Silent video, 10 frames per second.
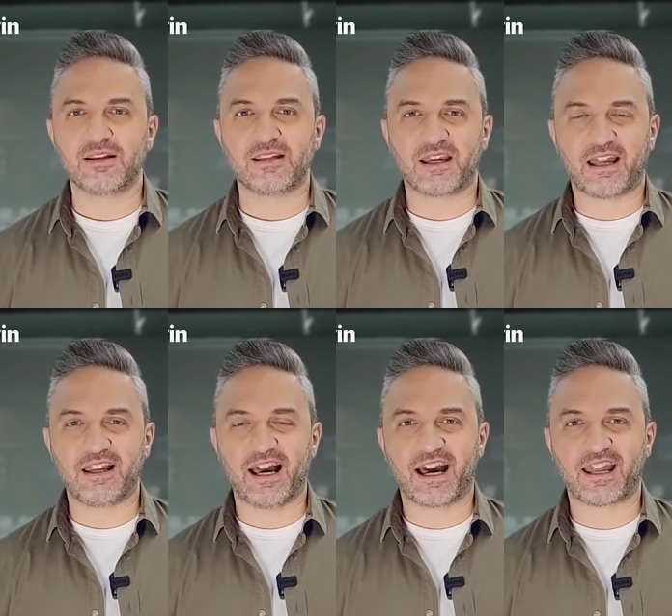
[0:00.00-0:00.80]
سريعا
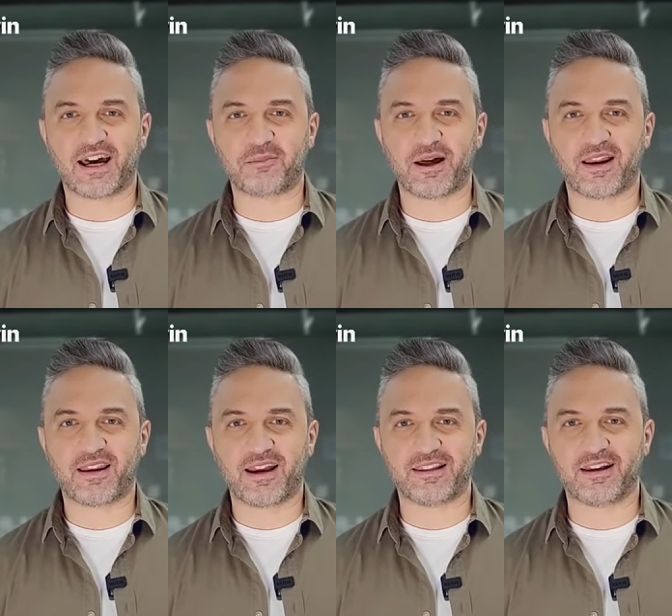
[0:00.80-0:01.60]
إلى آخر أخبار
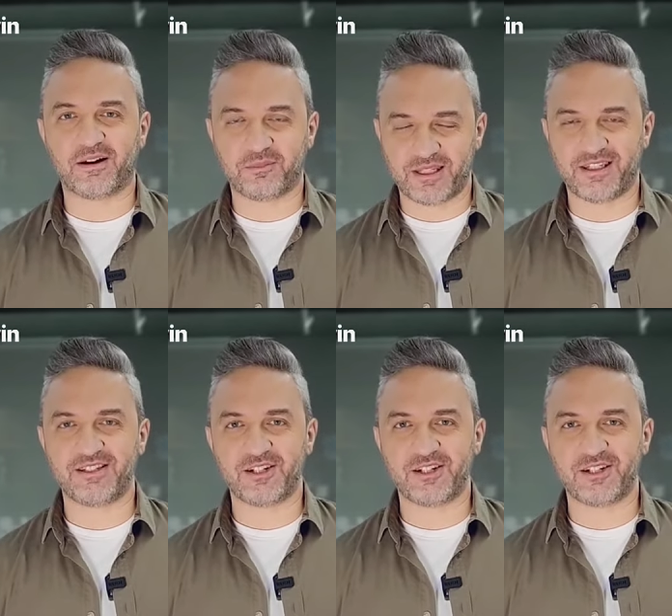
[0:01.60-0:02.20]
الرياضة من